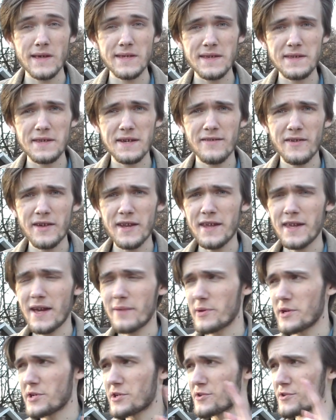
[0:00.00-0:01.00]
Кстати говоря, я
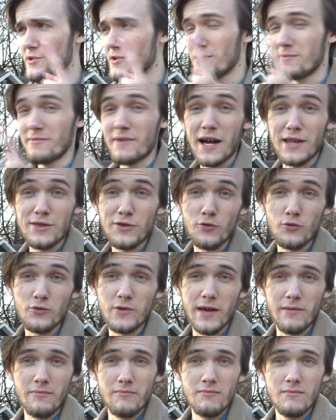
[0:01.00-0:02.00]
пришел
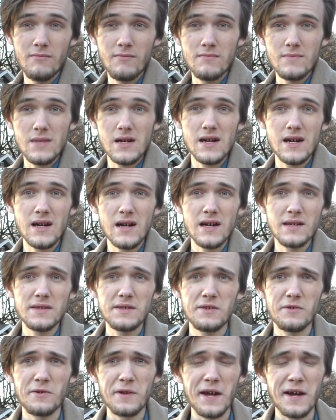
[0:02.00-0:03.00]
оттуда а
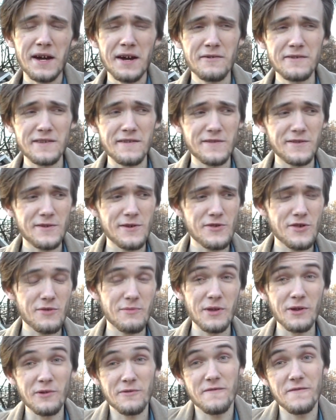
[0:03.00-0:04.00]
теория хаоса все еще
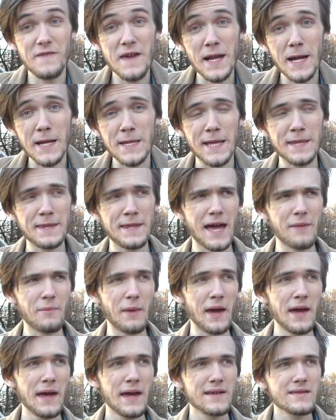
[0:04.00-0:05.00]
берет верх над
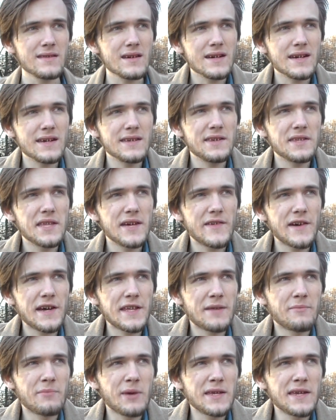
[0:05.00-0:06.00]
нами, так и не давая
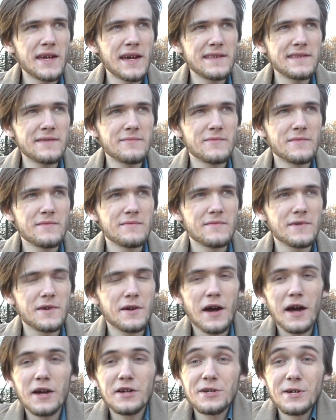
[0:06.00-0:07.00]
нам понять,
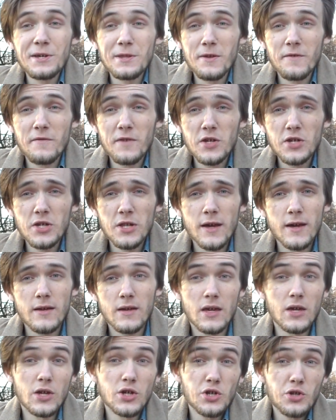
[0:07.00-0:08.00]
как же это вышло
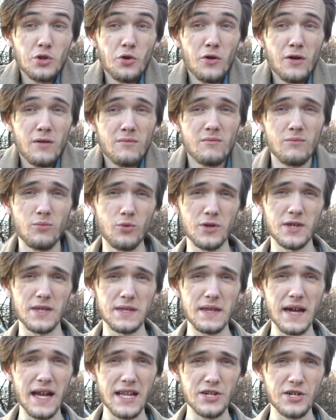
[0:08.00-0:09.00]
и что
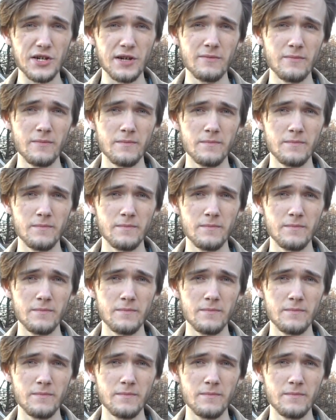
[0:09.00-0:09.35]
будет дальше.